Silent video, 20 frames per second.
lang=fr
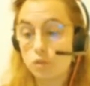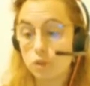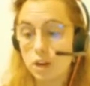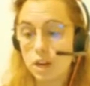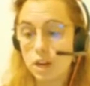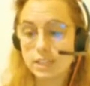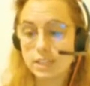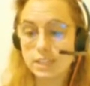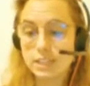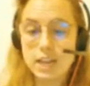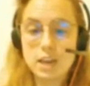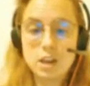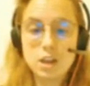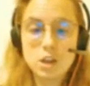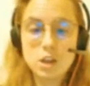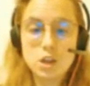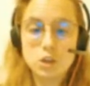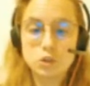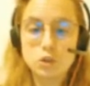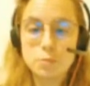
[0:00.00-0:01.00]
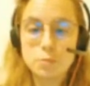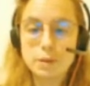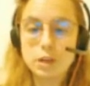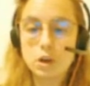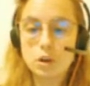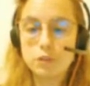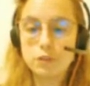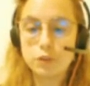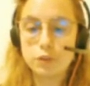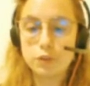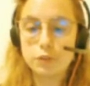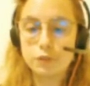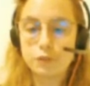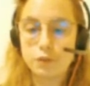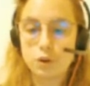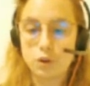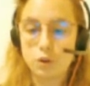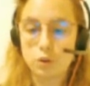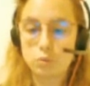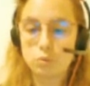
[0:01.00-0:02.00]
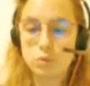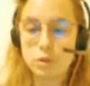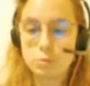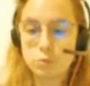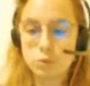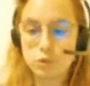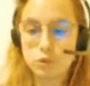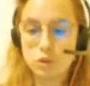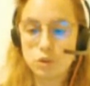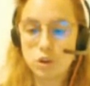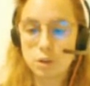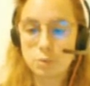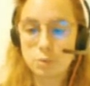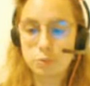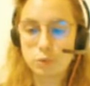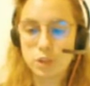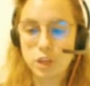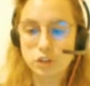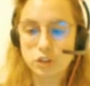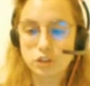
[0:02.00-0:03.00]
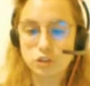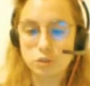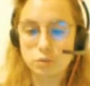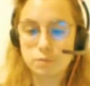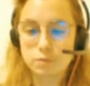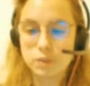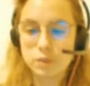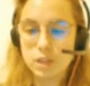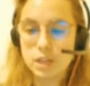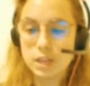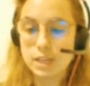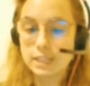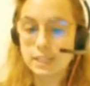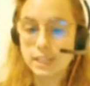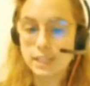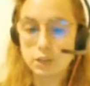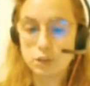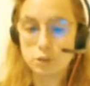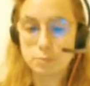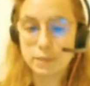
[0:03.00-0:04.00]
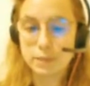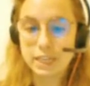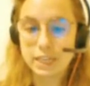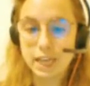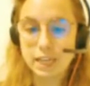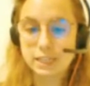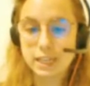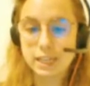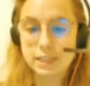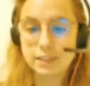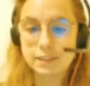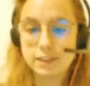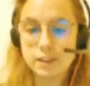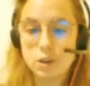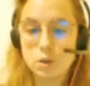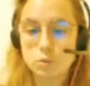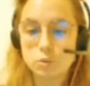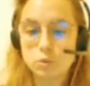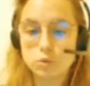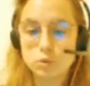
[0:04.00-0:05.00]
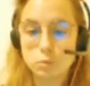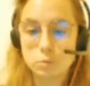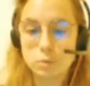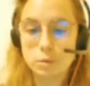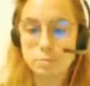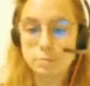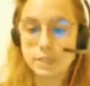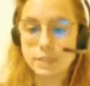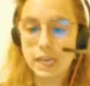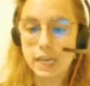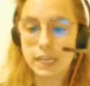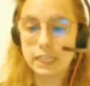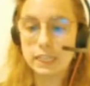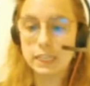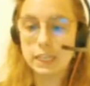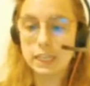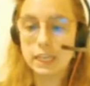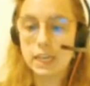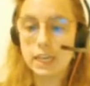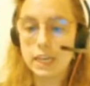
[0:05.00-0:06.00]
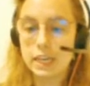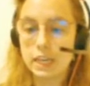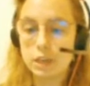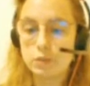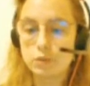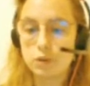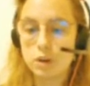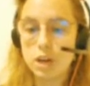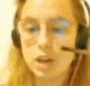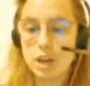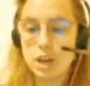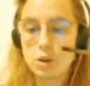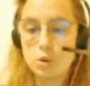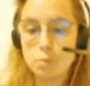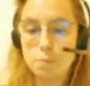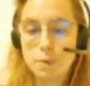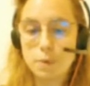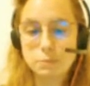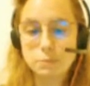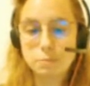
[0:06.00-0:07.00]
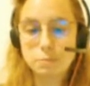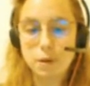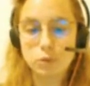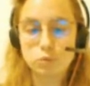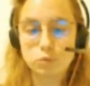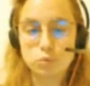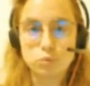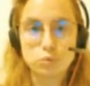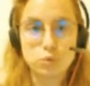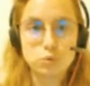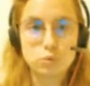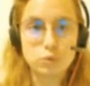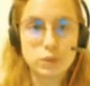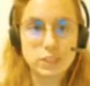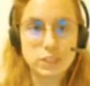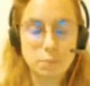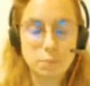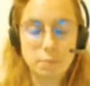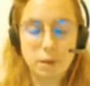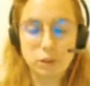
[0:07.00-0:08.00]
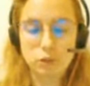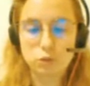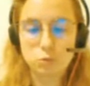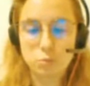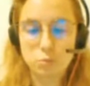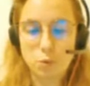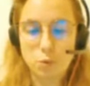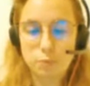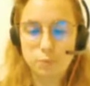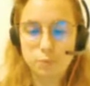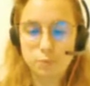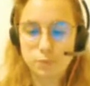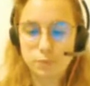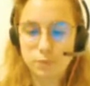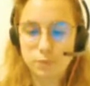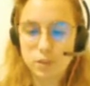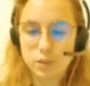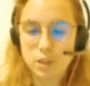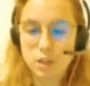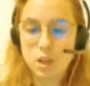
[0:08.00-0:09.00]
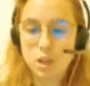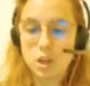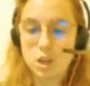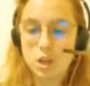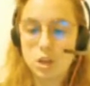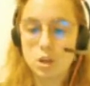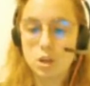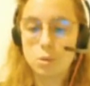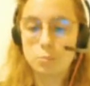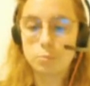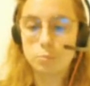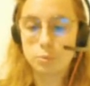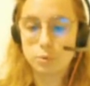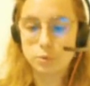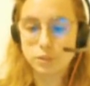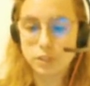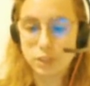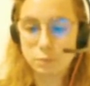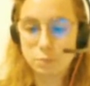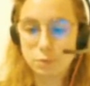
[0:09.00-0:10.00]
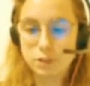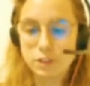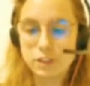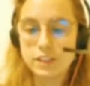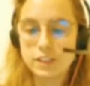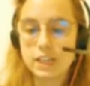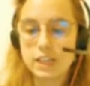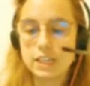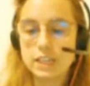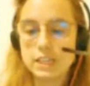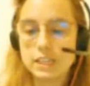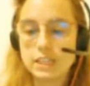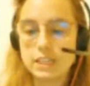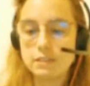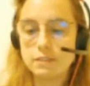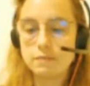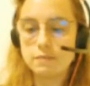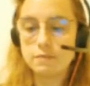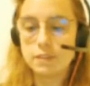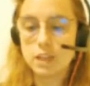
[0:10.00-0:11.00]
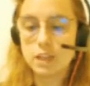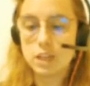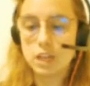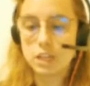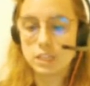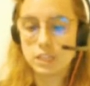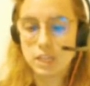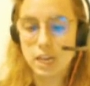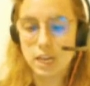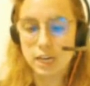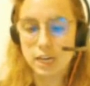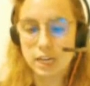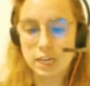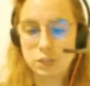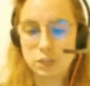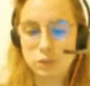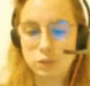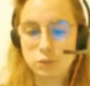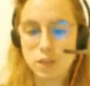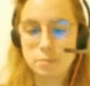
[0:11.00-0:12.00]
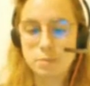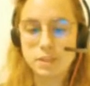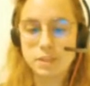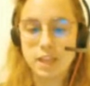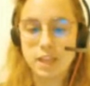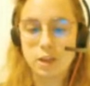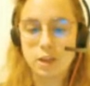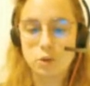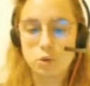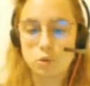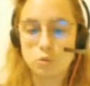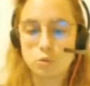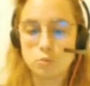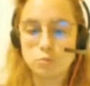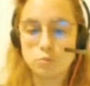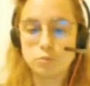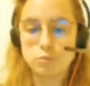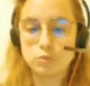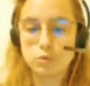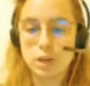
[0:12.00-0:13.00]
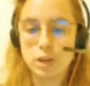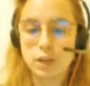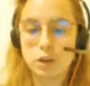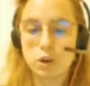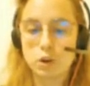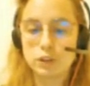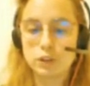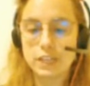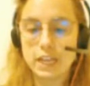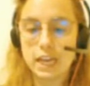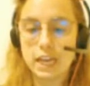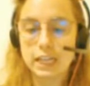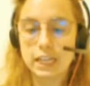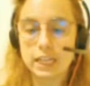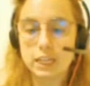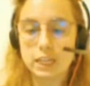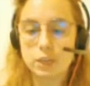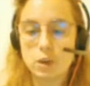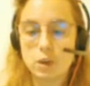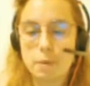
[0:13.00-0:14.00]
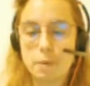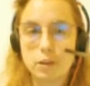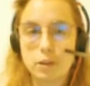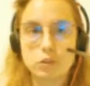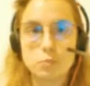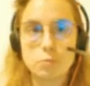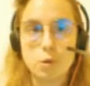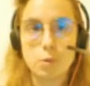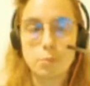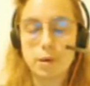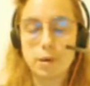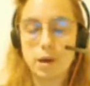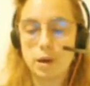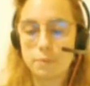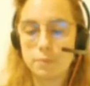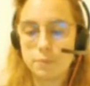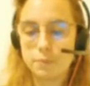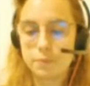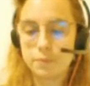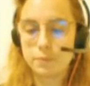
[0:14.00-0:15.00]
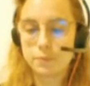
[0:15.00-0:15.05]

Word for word: Voilà celle de mes coffres forts où est mon or et mon argent. Celle de mes cassettes où sont mes pierreries et voilà le passe-partout de tous les appartements. Pour cette petite clé-ci, c'est la clé du cabinet, au bout de la grande galerie de l'appartement bas.